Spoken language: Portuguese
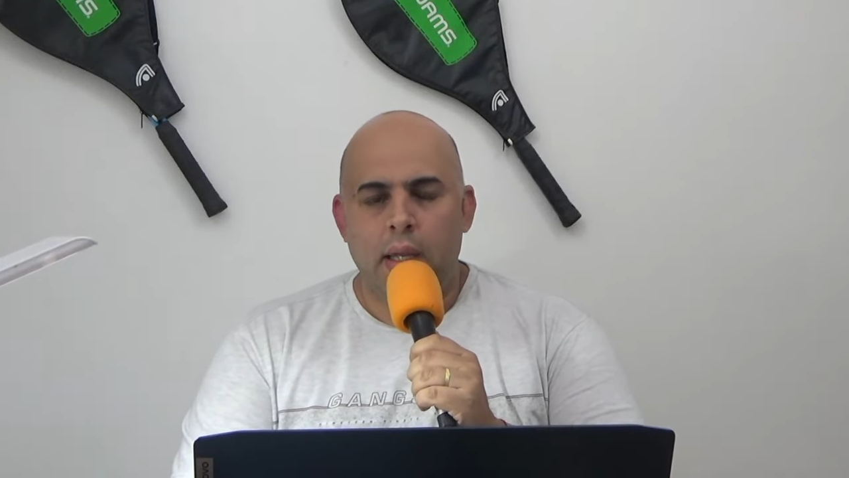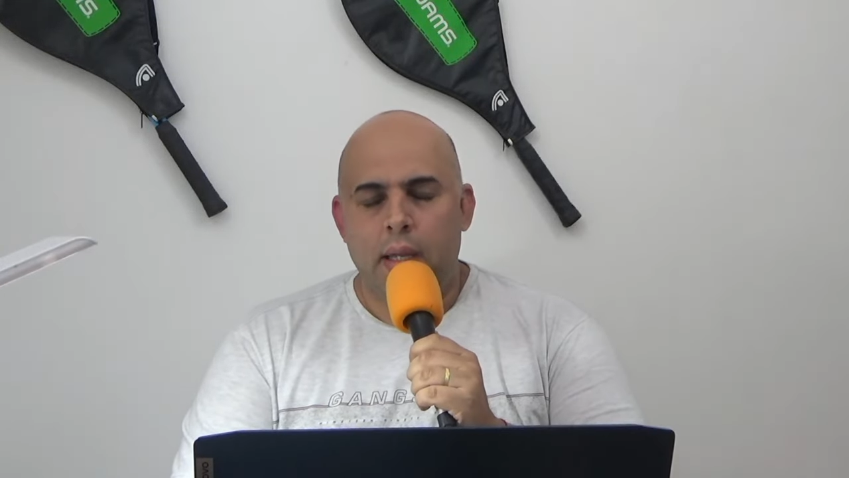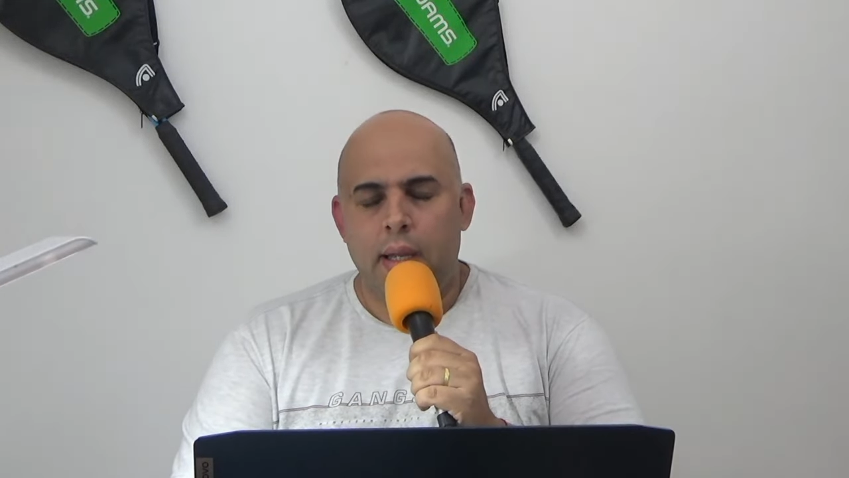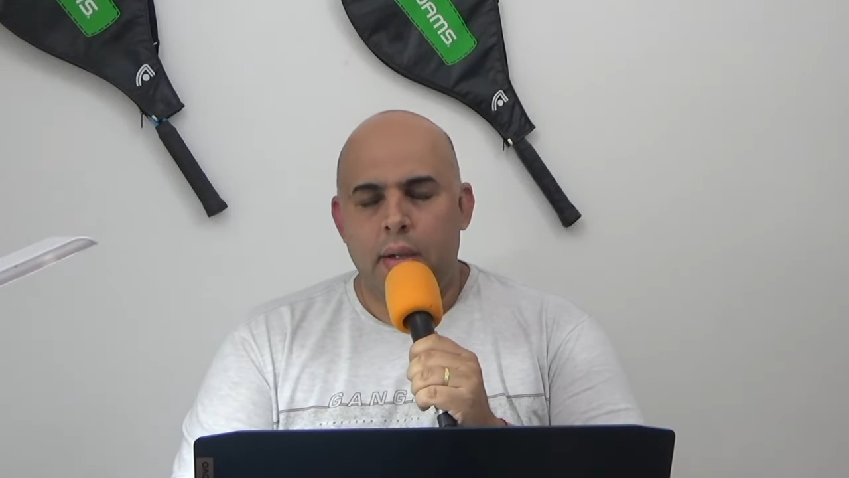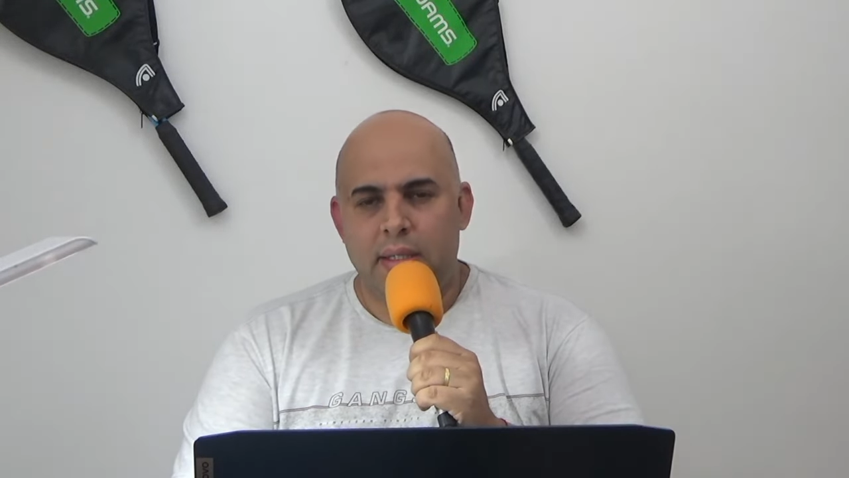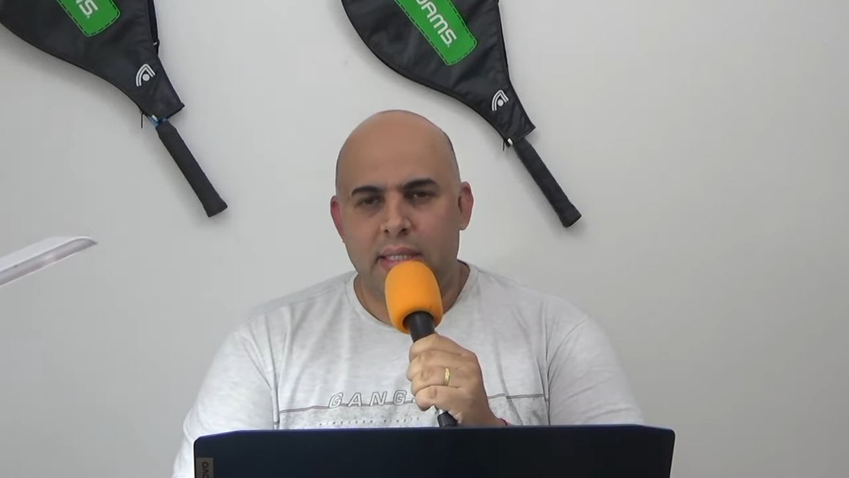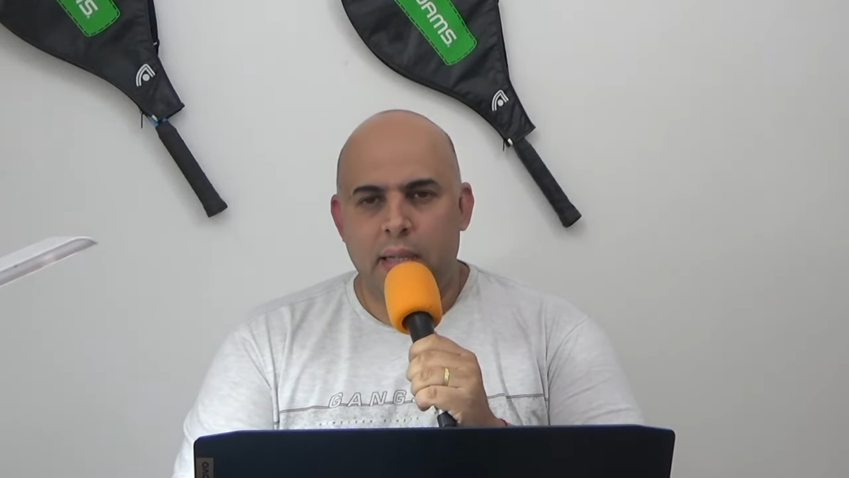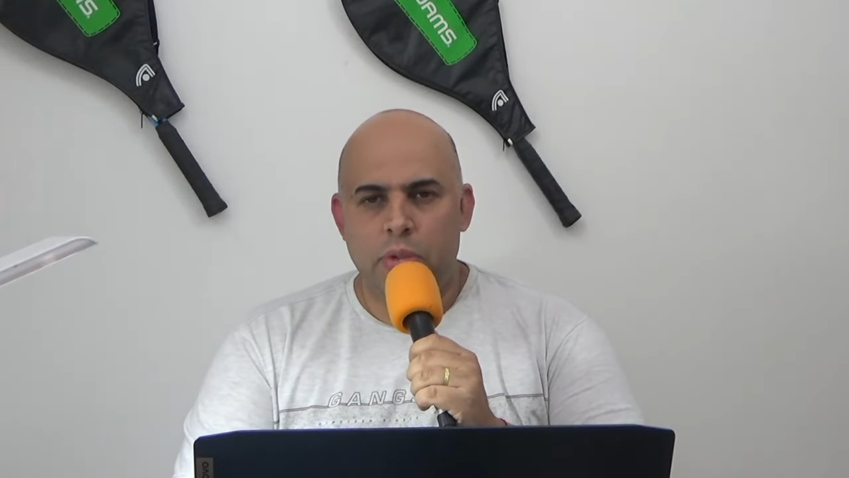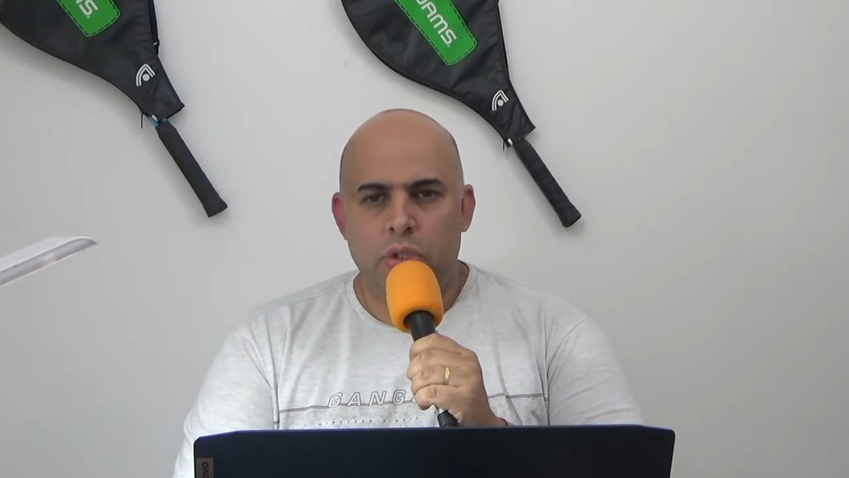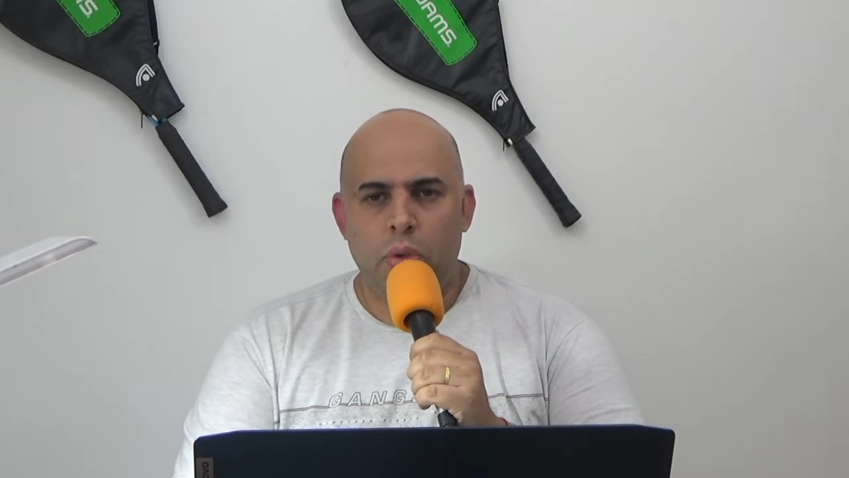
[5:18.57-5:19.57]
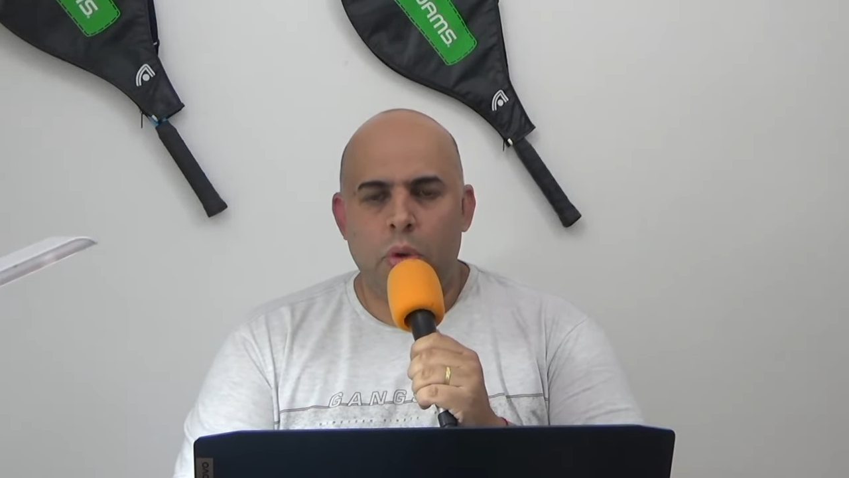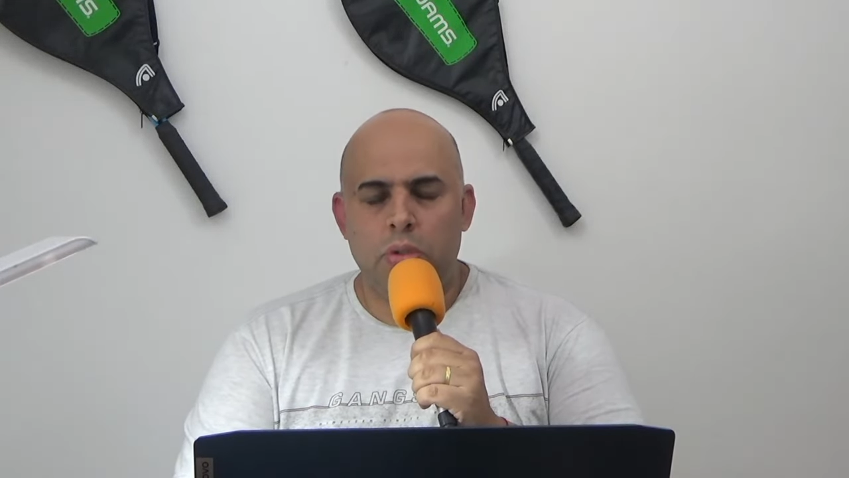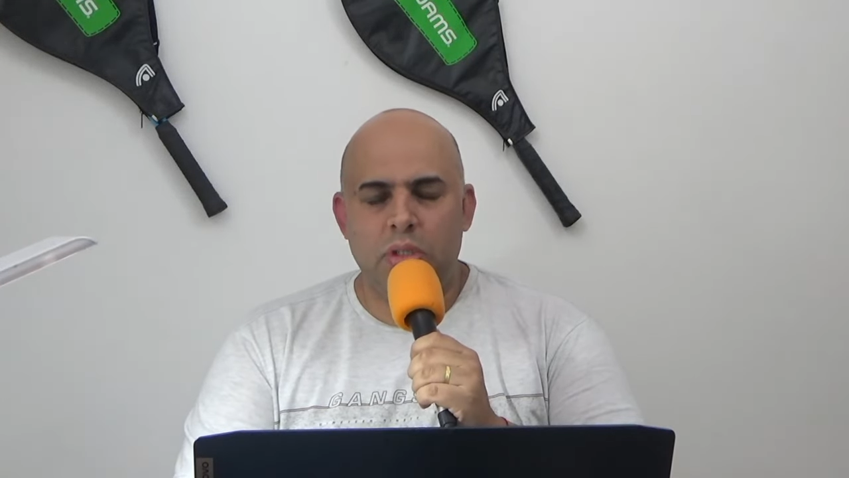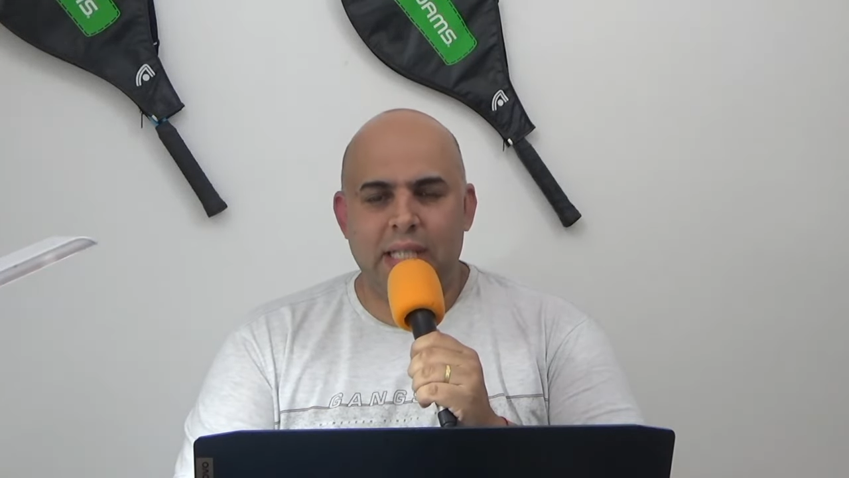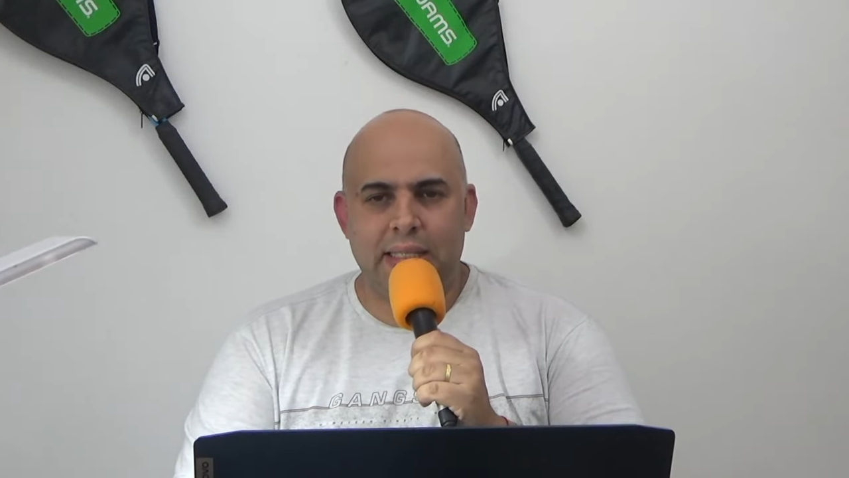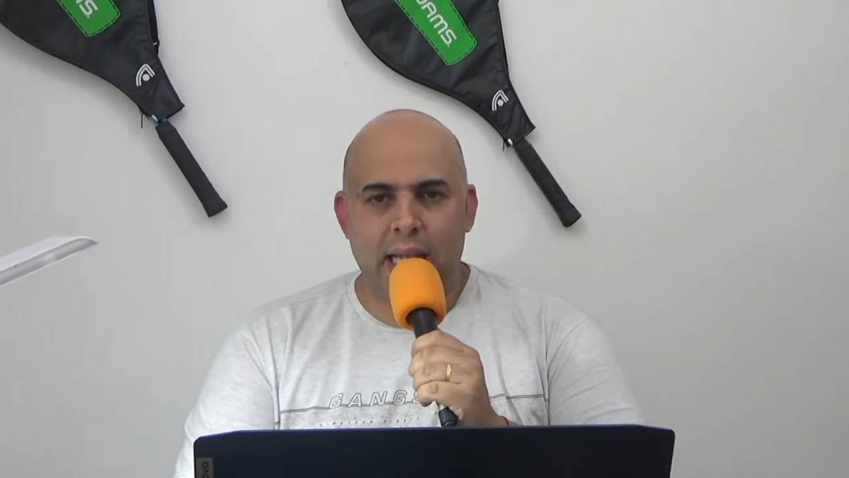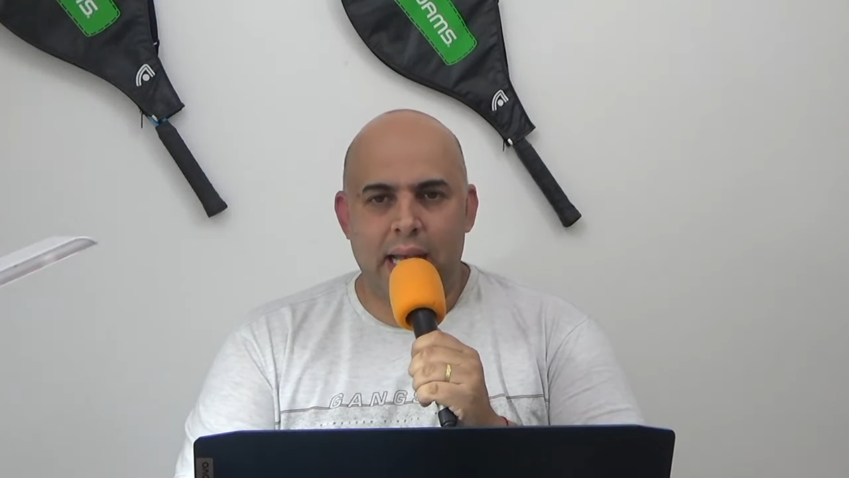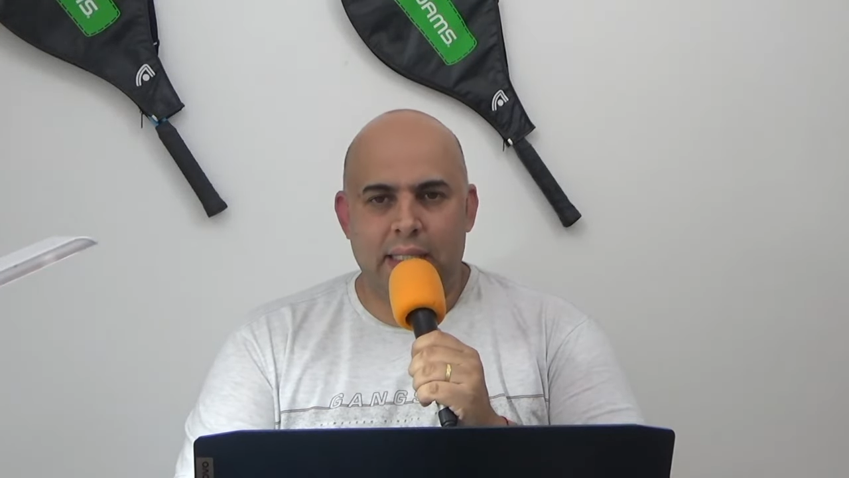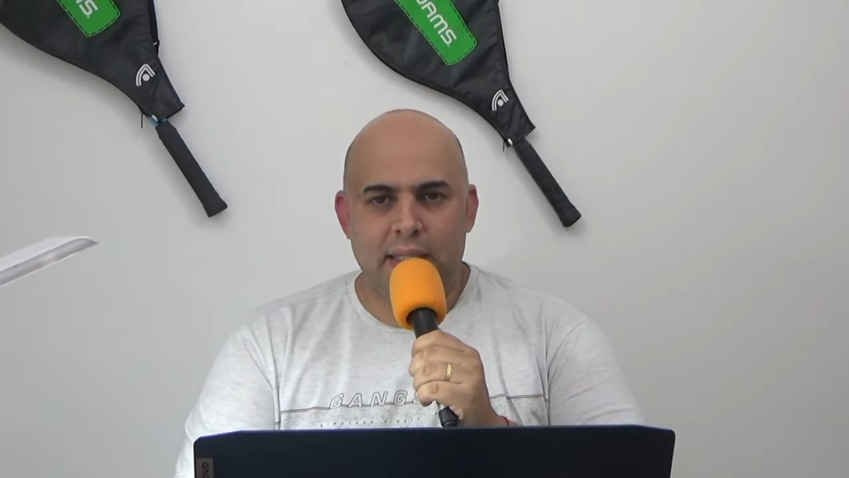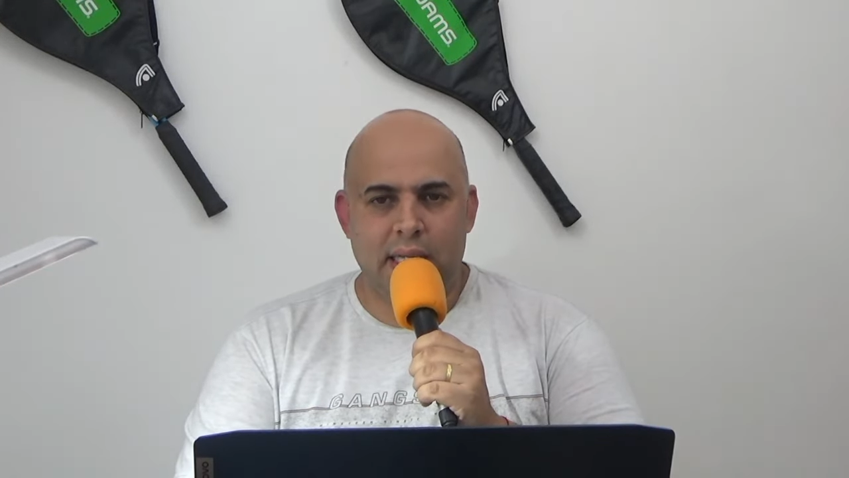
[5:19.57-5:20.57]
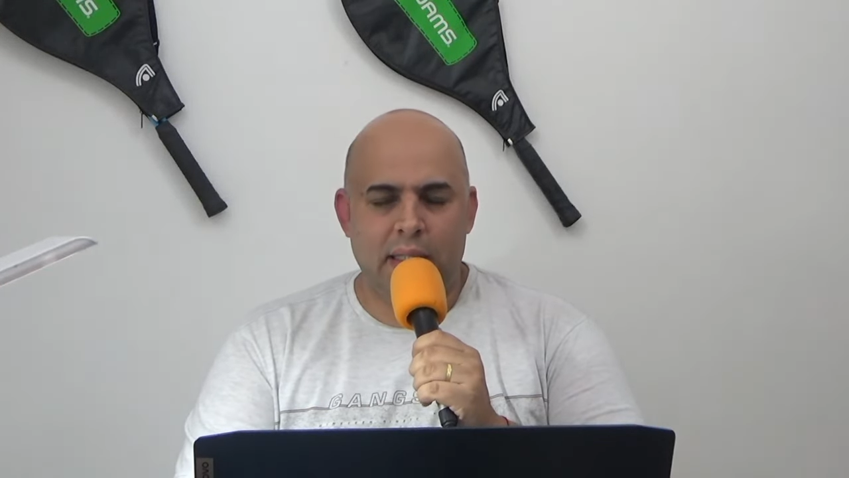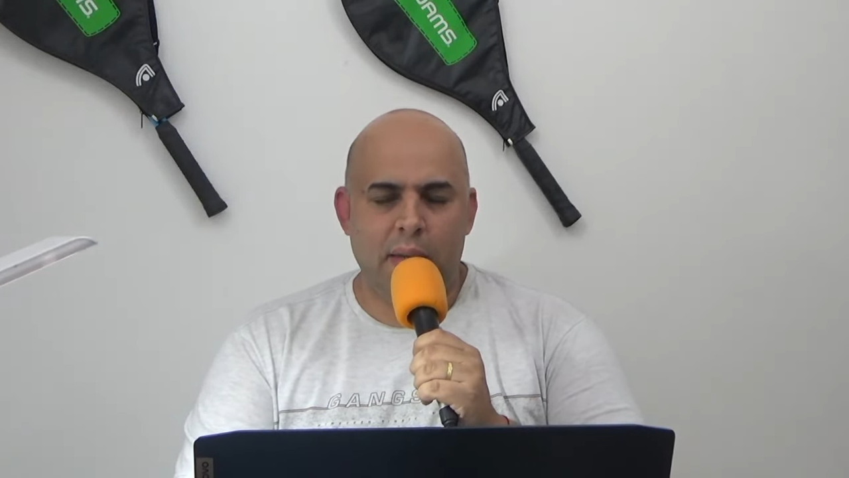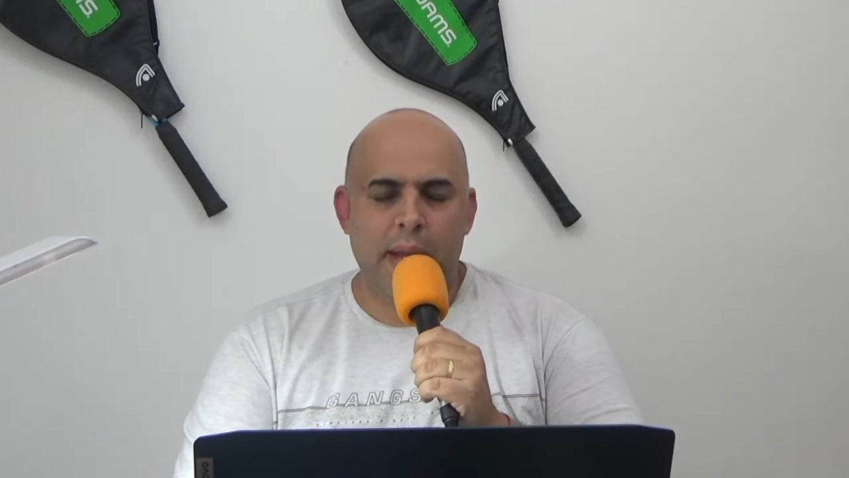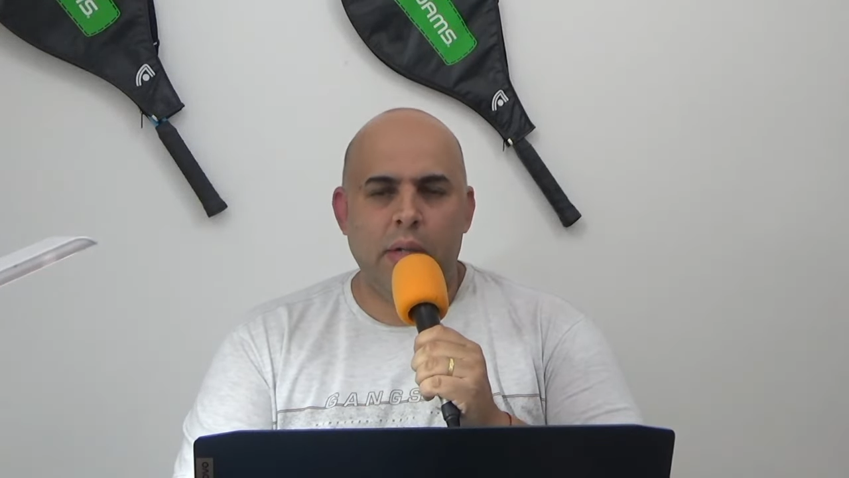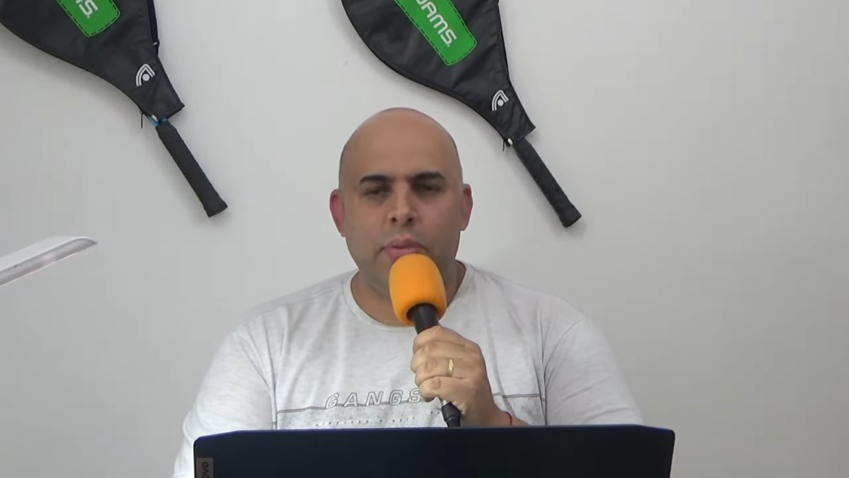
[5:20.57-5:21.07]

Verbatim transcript: que nós temos outros atletas que também não